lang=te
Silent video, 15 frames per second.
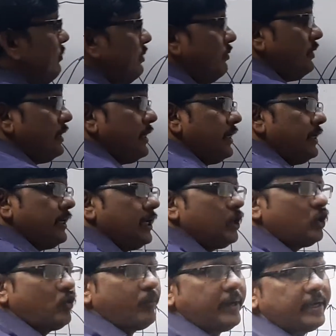వేవ్ అంటే ఏంటి
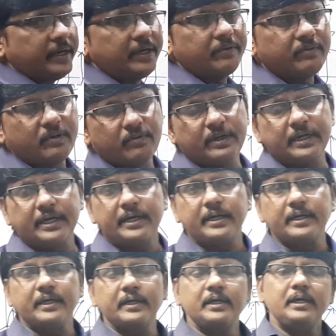ఎలక్ట్రోమాగ్నెటిక్ వేవ్ అంటే
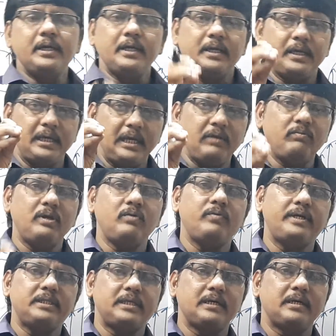ఏంటి ఏ వేవ్
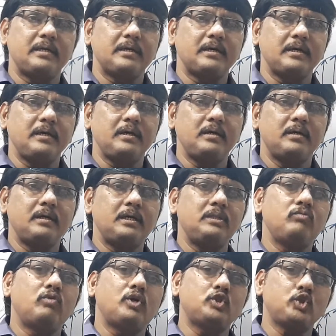అయితే కనుక అది
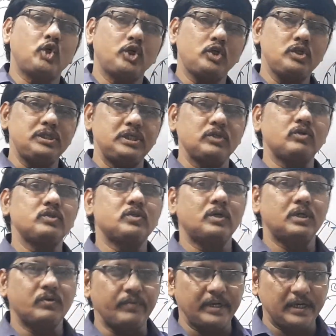ఒక చోట నుంచి ఇంకో
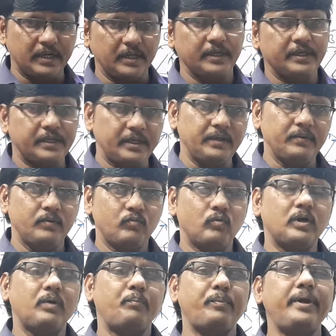చోటకి వెళ్ళడానికి
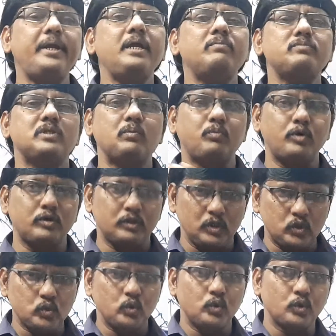ఒక మీడియం సపోర్ట్
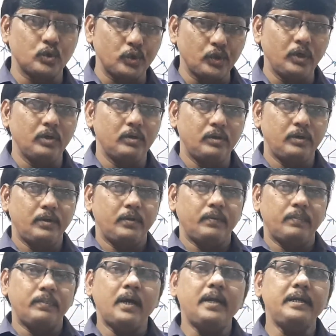తీసుకుంటుందో
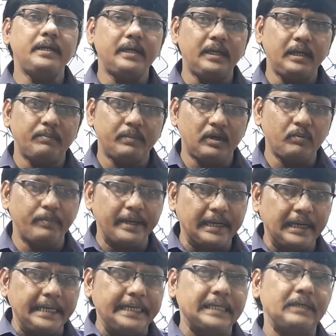దాన్ని మనం
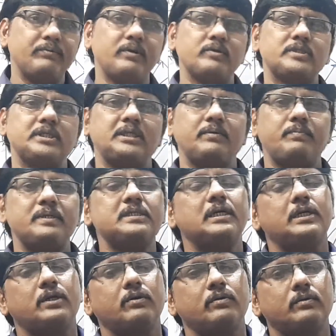మెకానికల్ వేవ్స్ అని చెప్పేసి
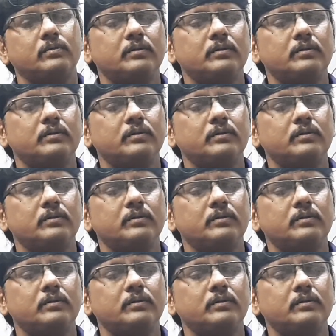అంటాం